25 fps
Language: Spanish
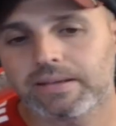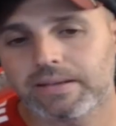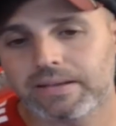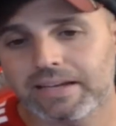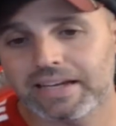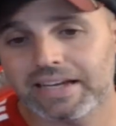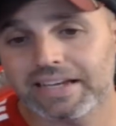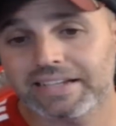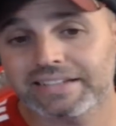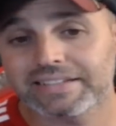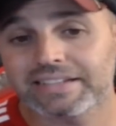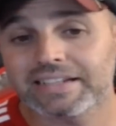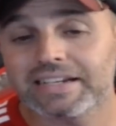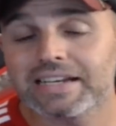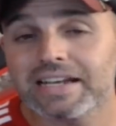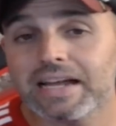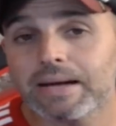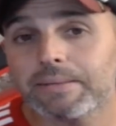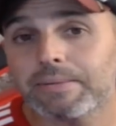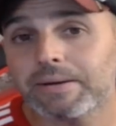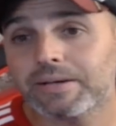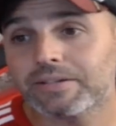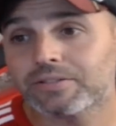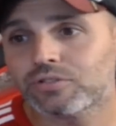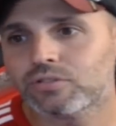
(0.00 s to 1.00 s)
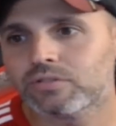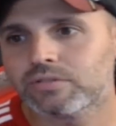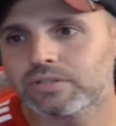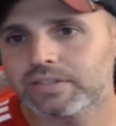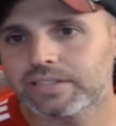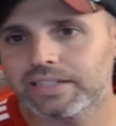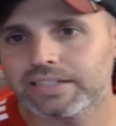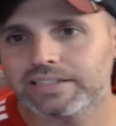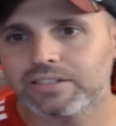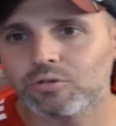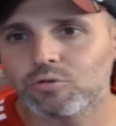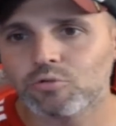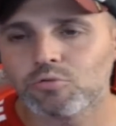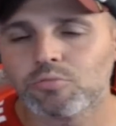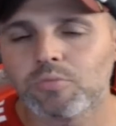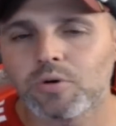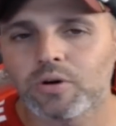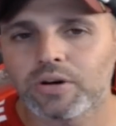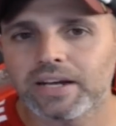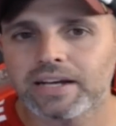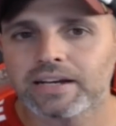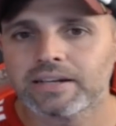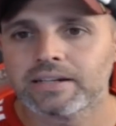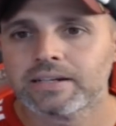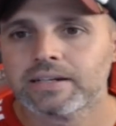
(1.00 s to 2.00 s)
es la versión que se
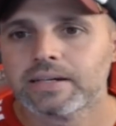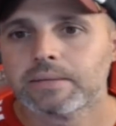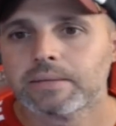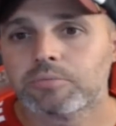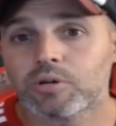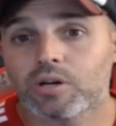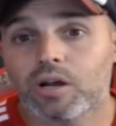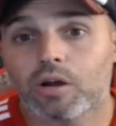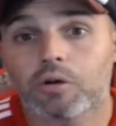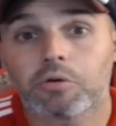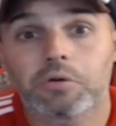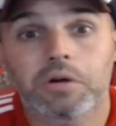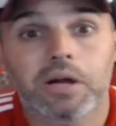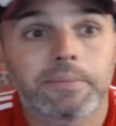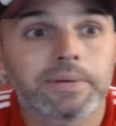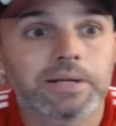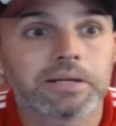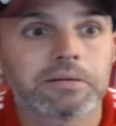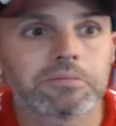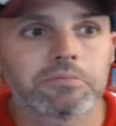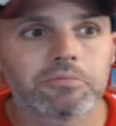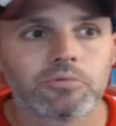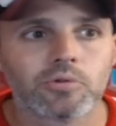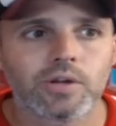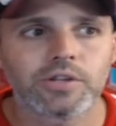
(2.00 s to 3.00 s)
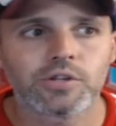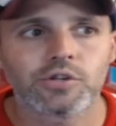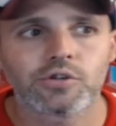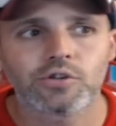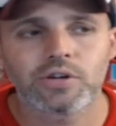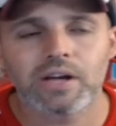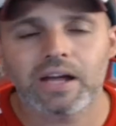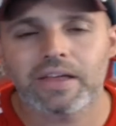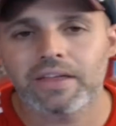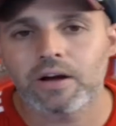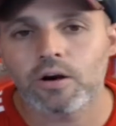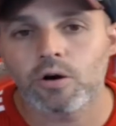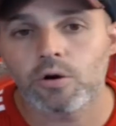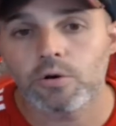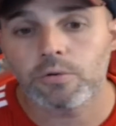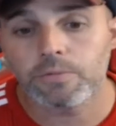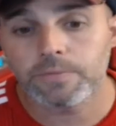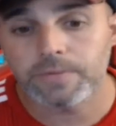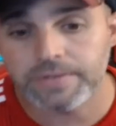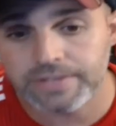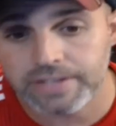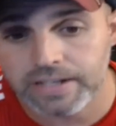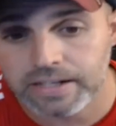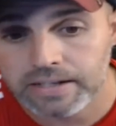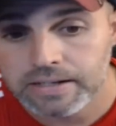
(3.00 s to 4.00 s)
rumorea, porque Konami no ha dicho nada
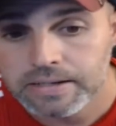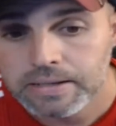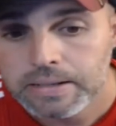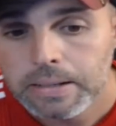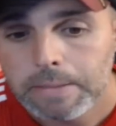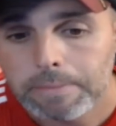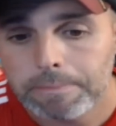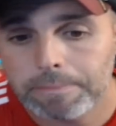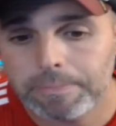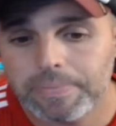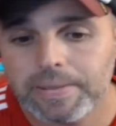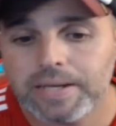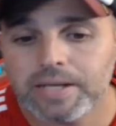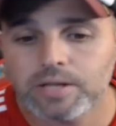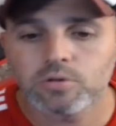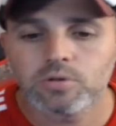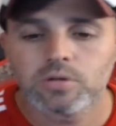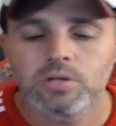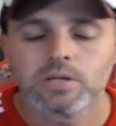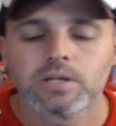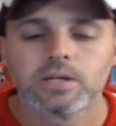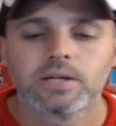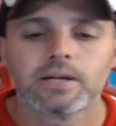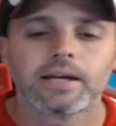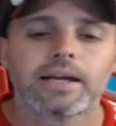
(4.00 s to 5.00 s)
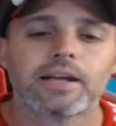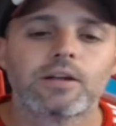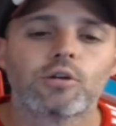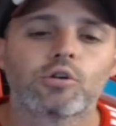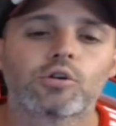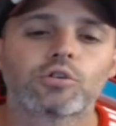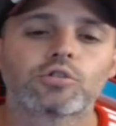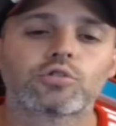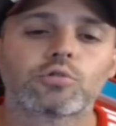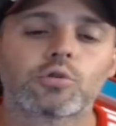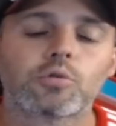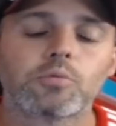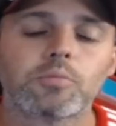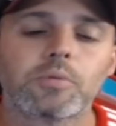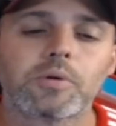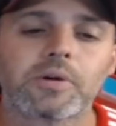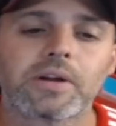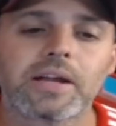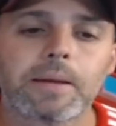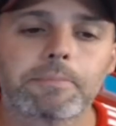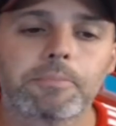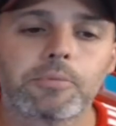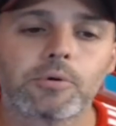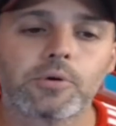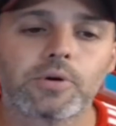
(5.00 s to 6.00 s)
oficial. Pero es lo que se
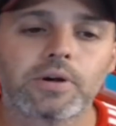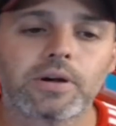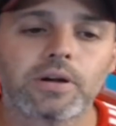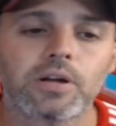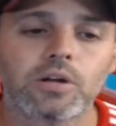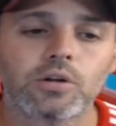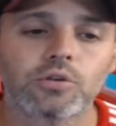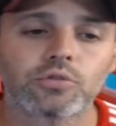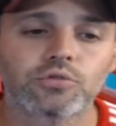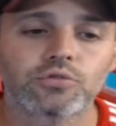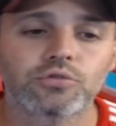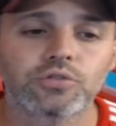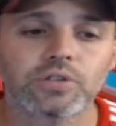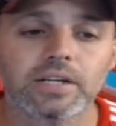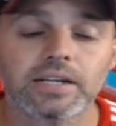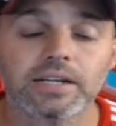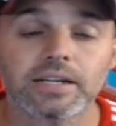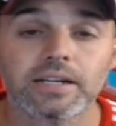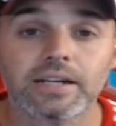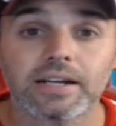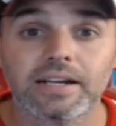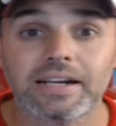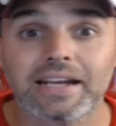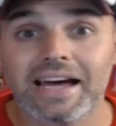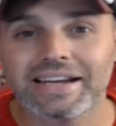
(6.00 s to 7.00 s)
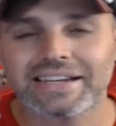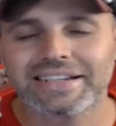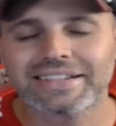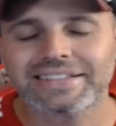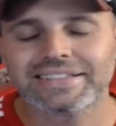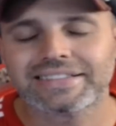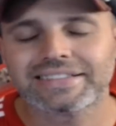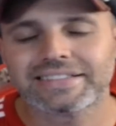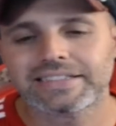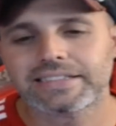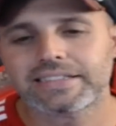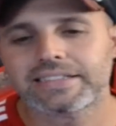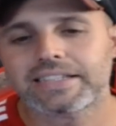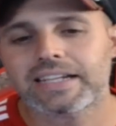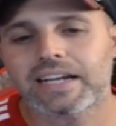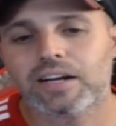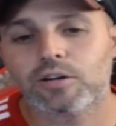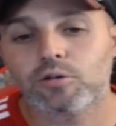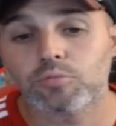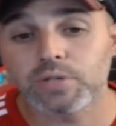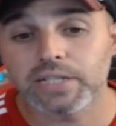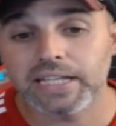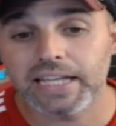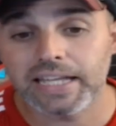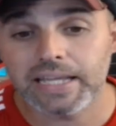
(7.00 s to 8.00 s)
rumorea por los eh, lares de la
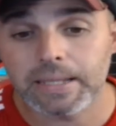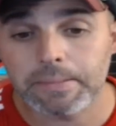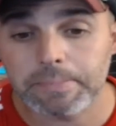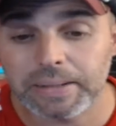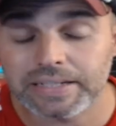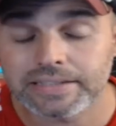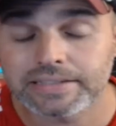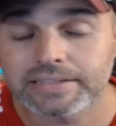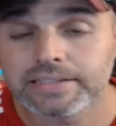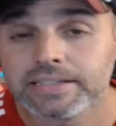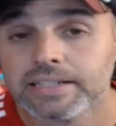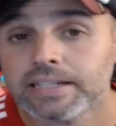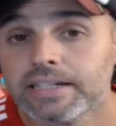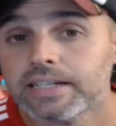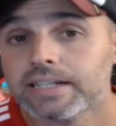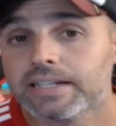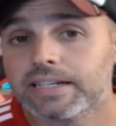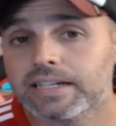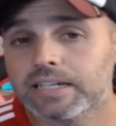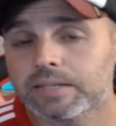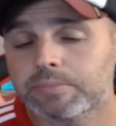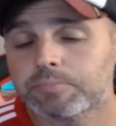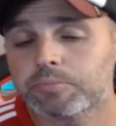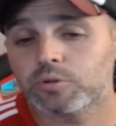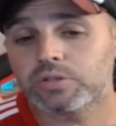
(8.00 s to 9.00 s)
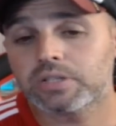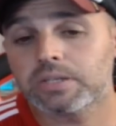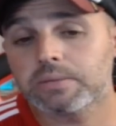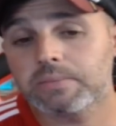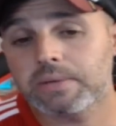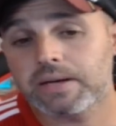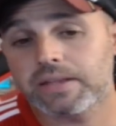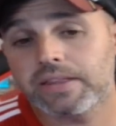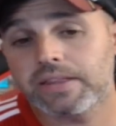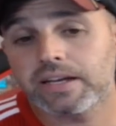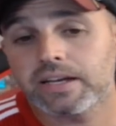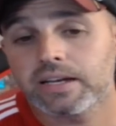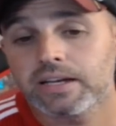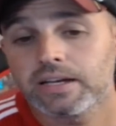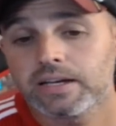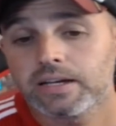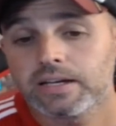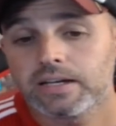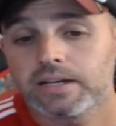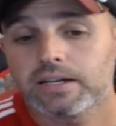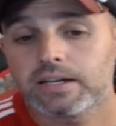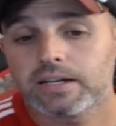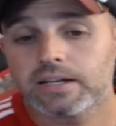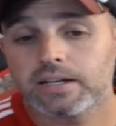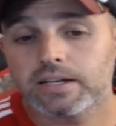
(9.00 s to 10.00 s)
comunidad de PES, que es por tema de
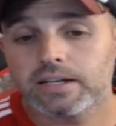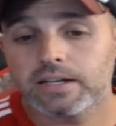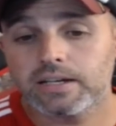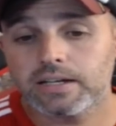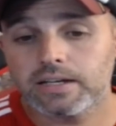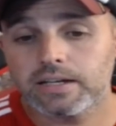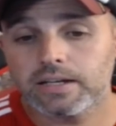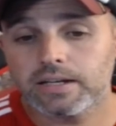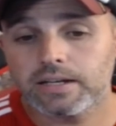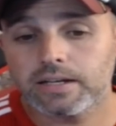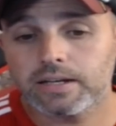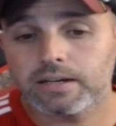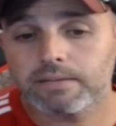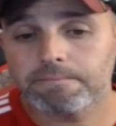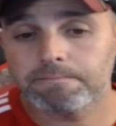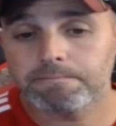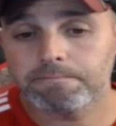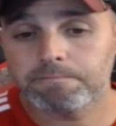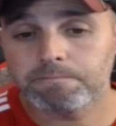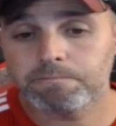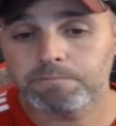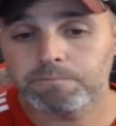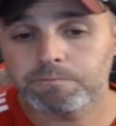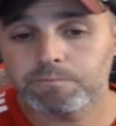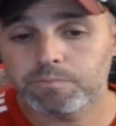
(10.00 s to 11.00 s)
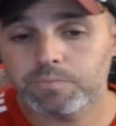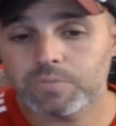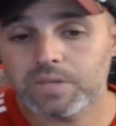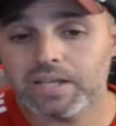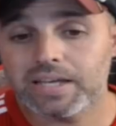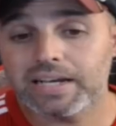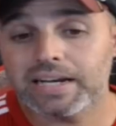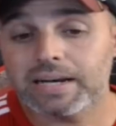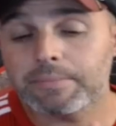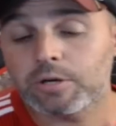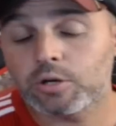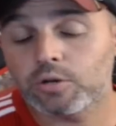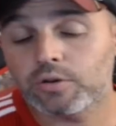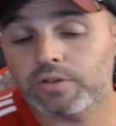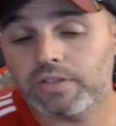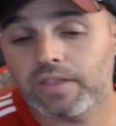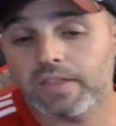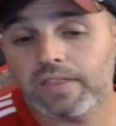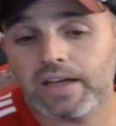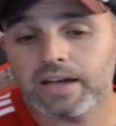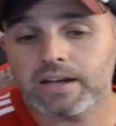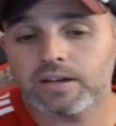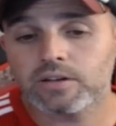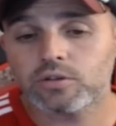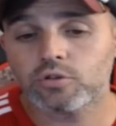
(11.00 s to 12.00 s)
eh, que era menor de
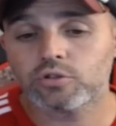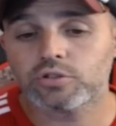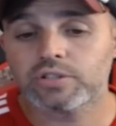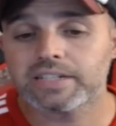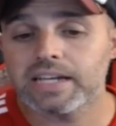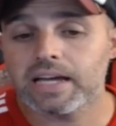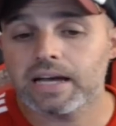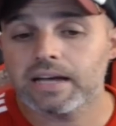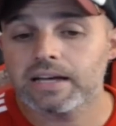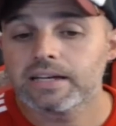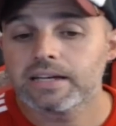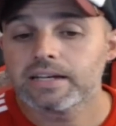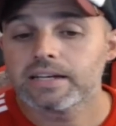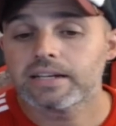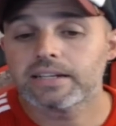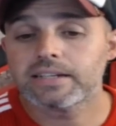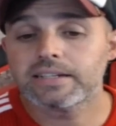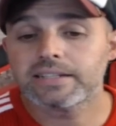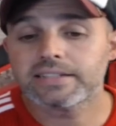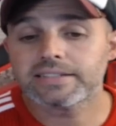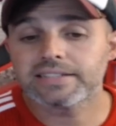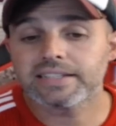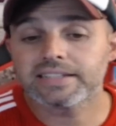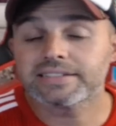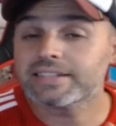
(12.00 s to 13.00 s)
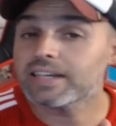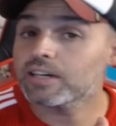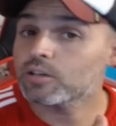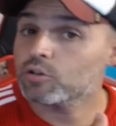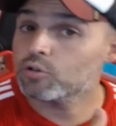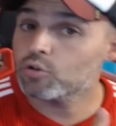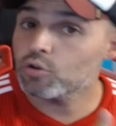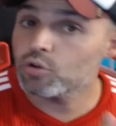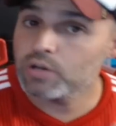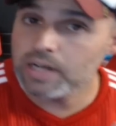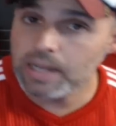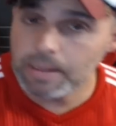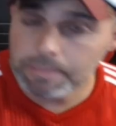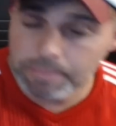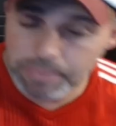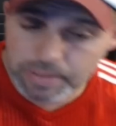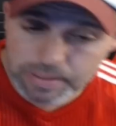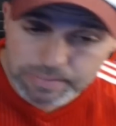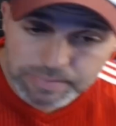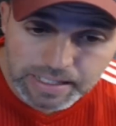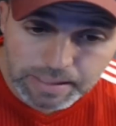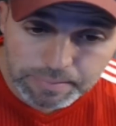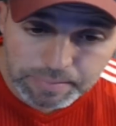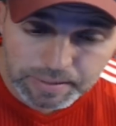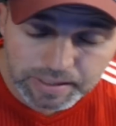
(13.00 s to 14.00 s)
edad, no tenía licencia con la
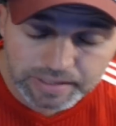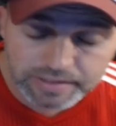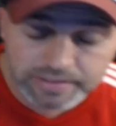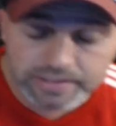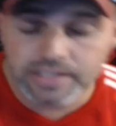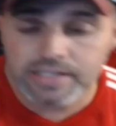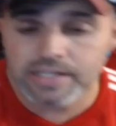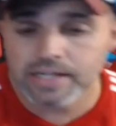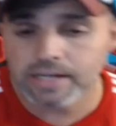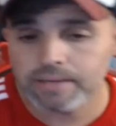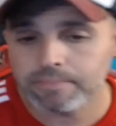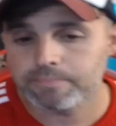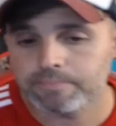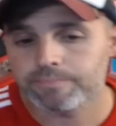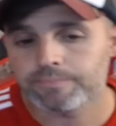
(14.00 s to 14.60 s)
primera plantilla,